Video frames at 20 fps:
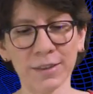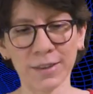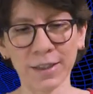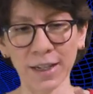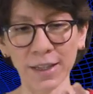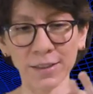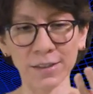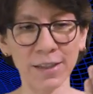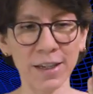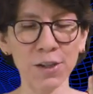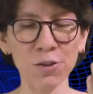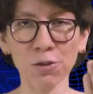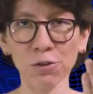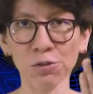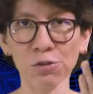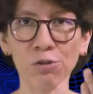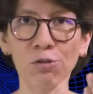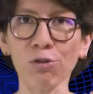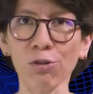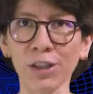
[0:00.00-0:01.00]
Tres de
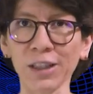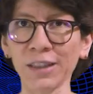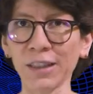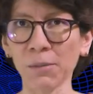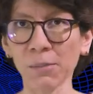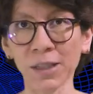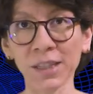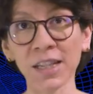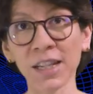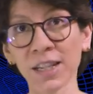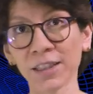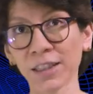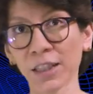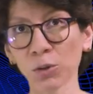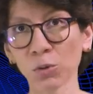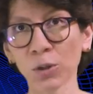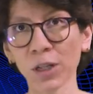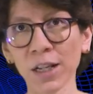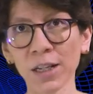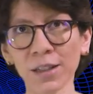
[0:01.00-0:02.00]
ellos ocurren de manera
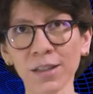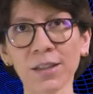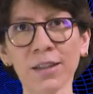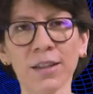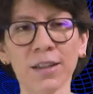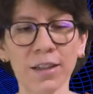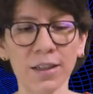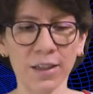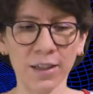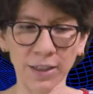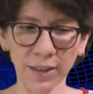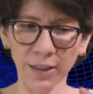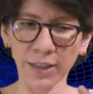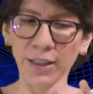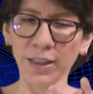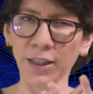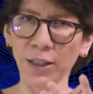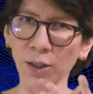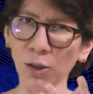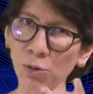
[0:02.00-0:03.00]
natural
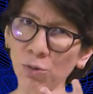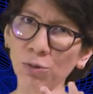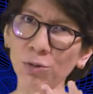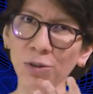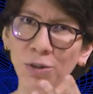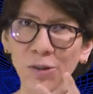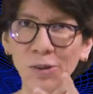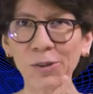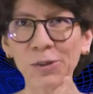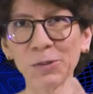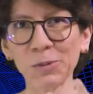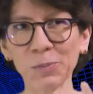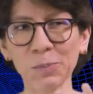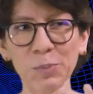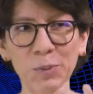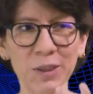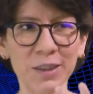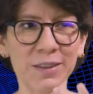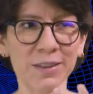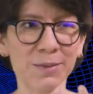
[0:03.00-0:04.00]
y uno,
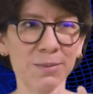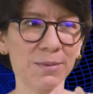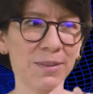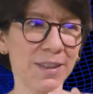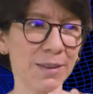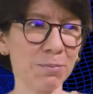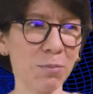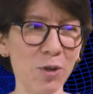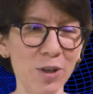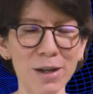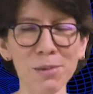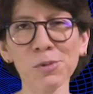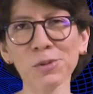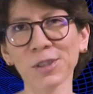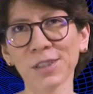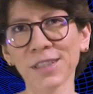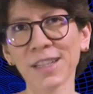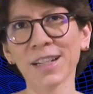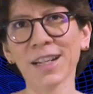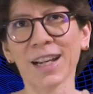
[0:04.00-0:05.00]
pues podríamos
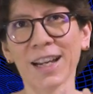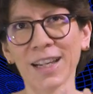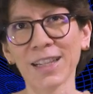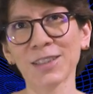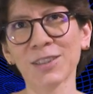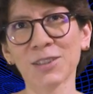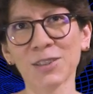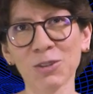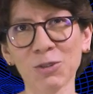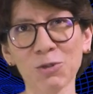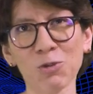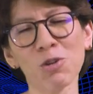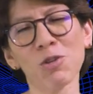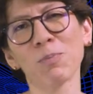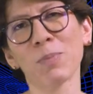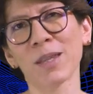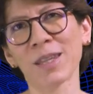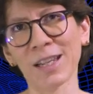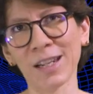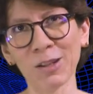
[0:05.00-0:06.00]
decir que es
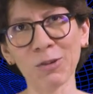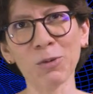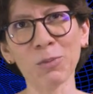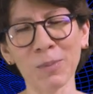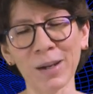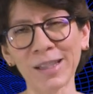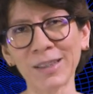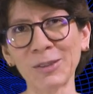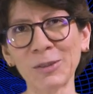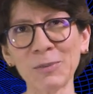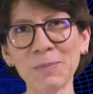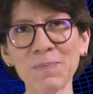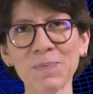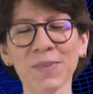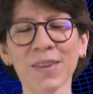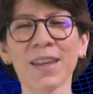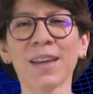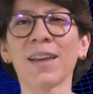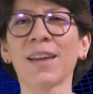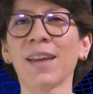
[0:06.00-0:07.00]
culpa del humano.
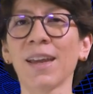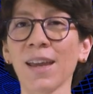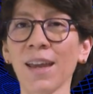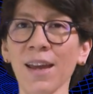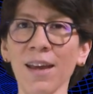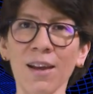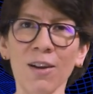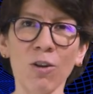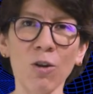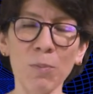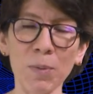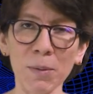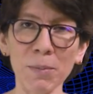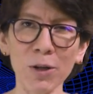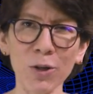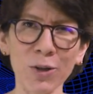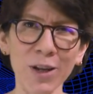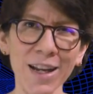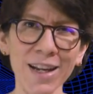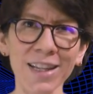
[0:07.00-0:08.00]
Lo
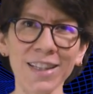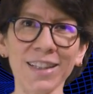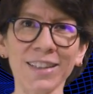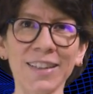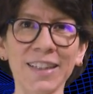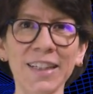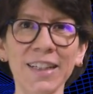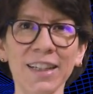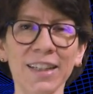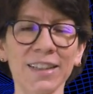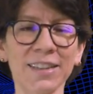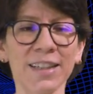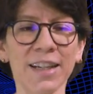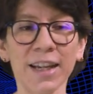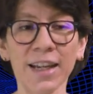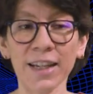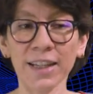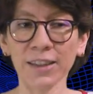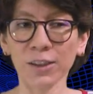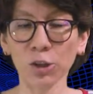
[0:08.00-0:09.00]
primero que hay que decir es
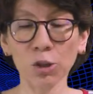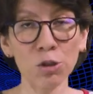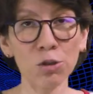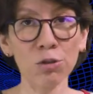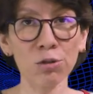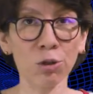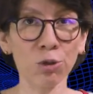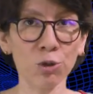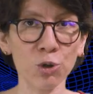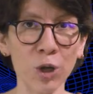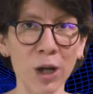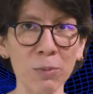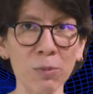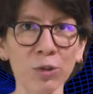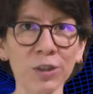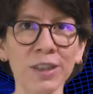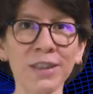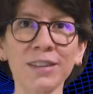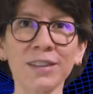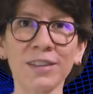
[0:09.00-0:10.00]
que todos los
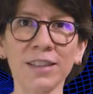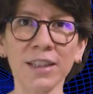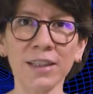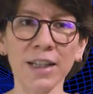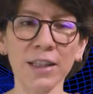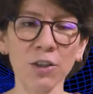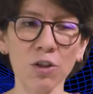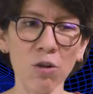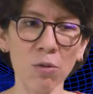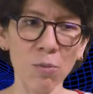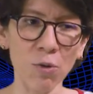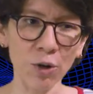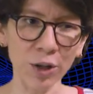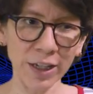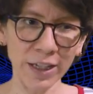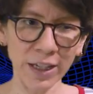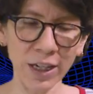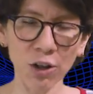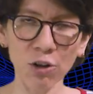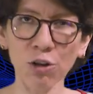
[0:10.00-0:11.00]
socavones tienen como
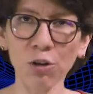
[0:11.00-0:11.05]
origen